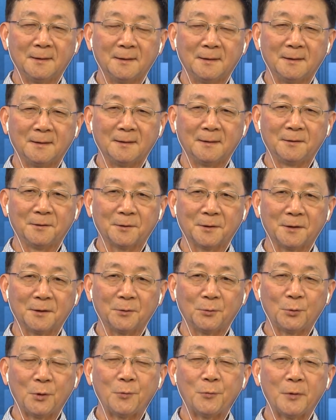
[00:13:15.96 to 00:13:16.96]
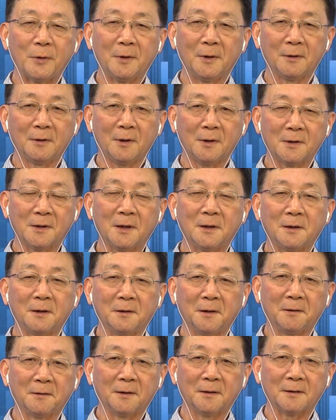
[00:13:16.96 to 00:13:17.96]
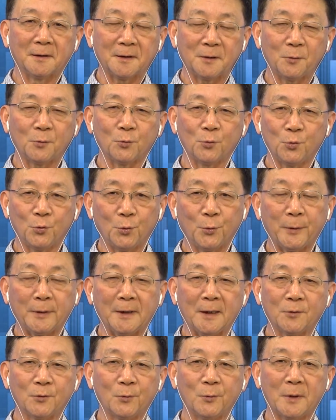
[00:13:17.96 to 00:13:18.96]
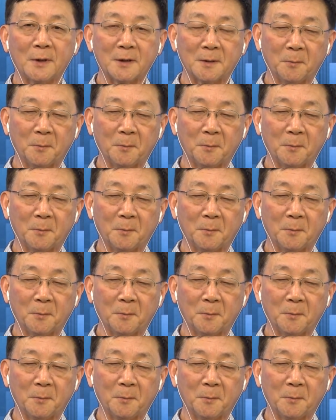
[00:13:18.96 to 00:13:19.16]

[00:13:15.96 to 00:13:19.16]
呃，就是喧喧闹闹、热热闹闹的这种聚会当中啊，